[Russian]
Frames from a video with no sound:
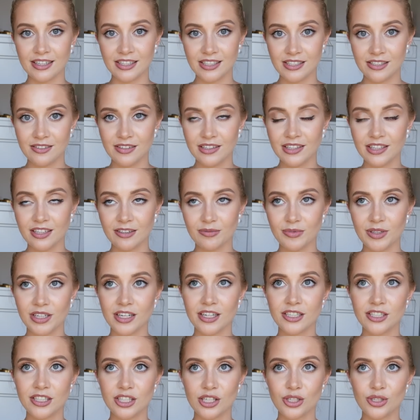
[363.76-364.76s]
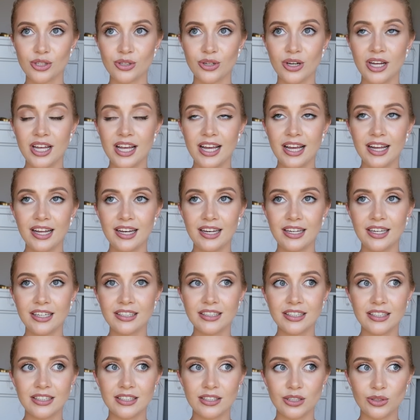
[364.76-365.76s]
расцветок. Мне кажется, что
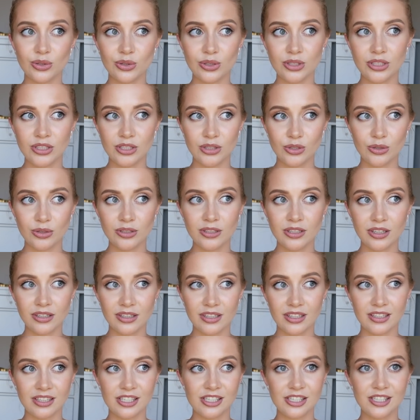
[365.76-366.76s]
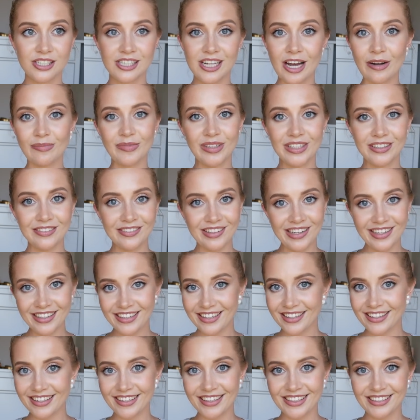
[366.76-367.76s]
лето — это тот сезон, когда даже самые
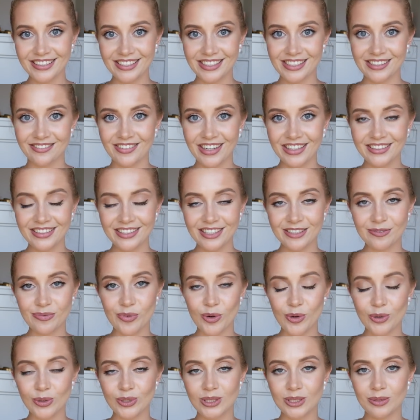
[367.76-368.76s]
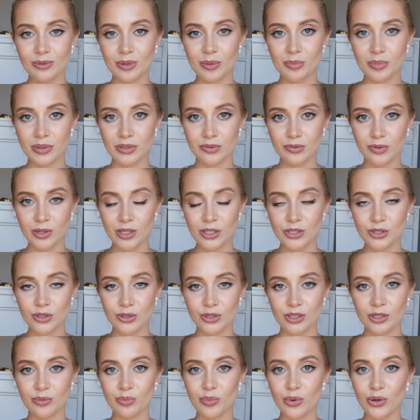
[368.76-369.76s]
великие консерваторы могут себе позволить
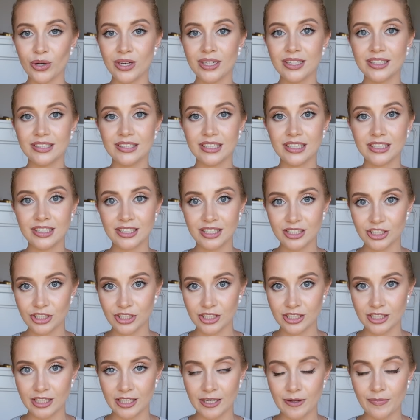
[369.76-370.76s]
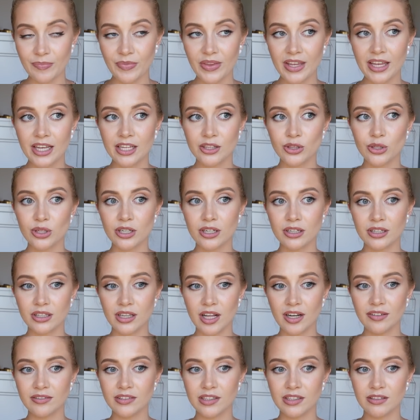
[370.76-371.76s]
что-то более насыщенное. Только
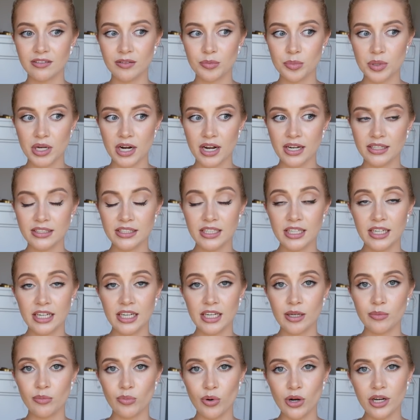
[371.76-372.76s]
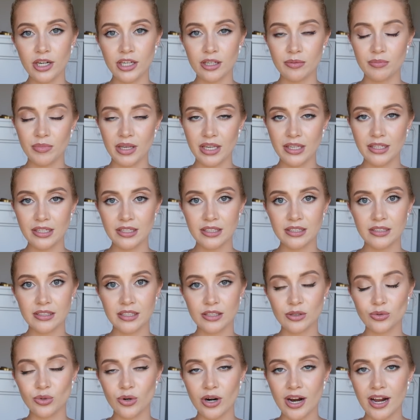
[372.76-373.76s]
главное выбирать более-менее
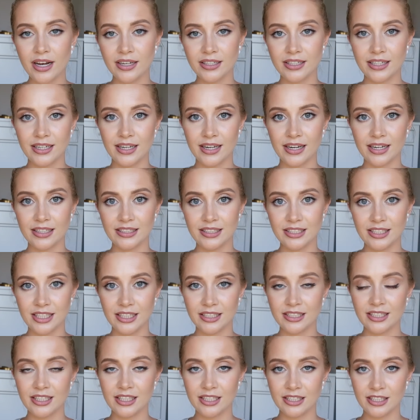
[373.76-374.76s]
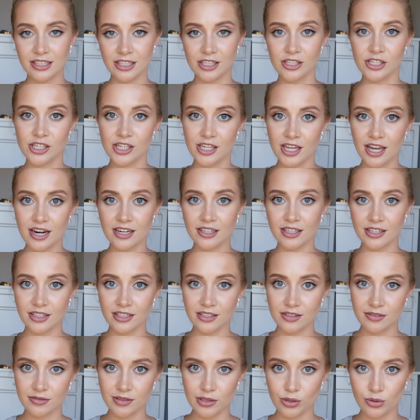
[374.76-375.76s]
натуральные оттенки тех же
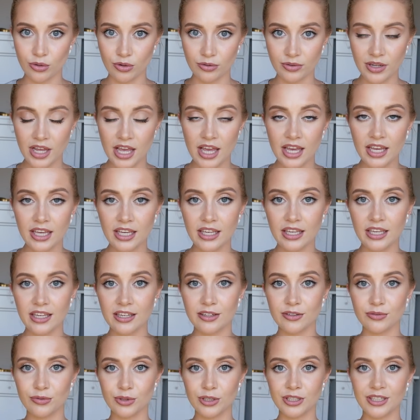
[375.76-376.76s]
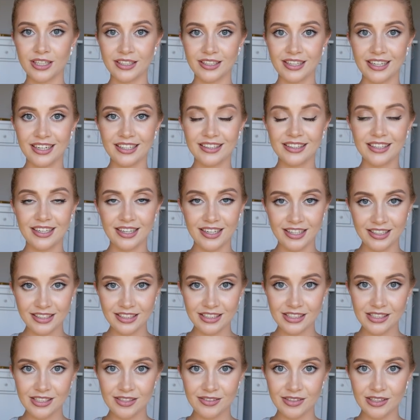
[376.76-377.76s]
ярких цветов. И вот конкретно
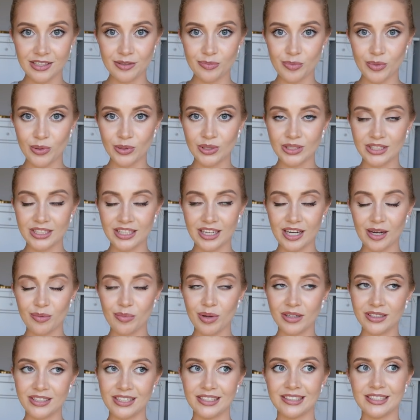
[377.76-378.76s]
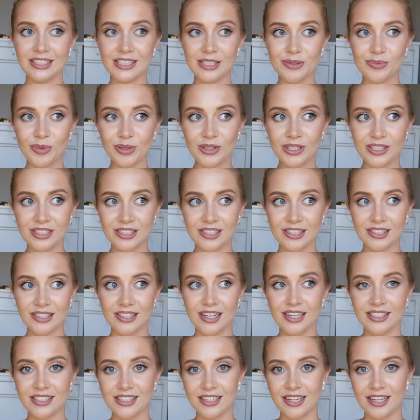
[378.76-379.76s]
этот цвет просто обалденно смотрится
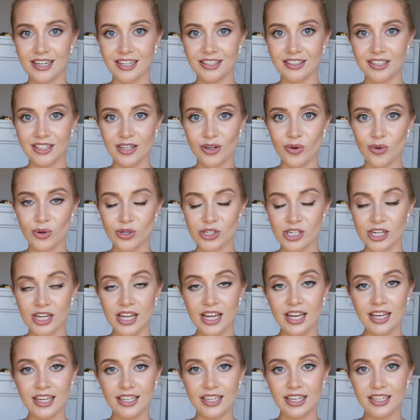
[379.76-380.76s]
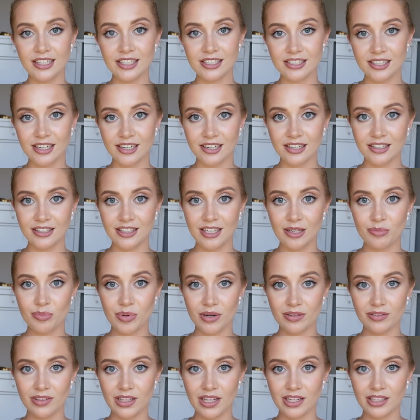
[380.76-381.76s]
на загорелой коже. Я несколько дней
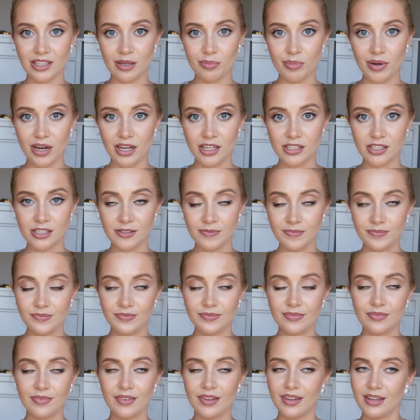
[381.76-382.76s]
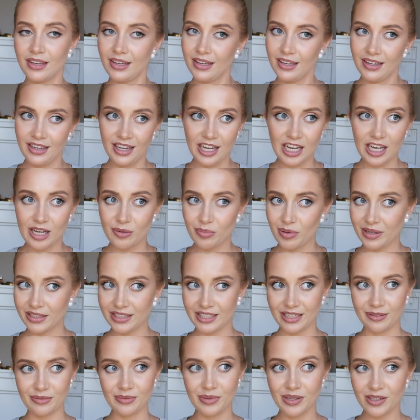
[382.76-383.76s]
провела на пляже, об
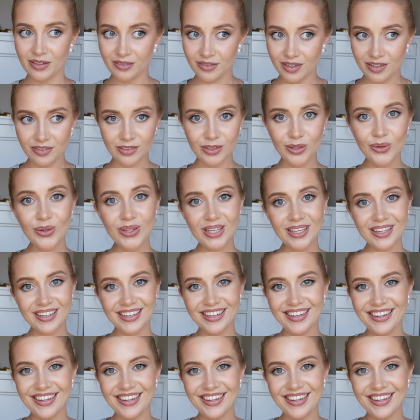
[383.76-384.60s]
этом во влоге.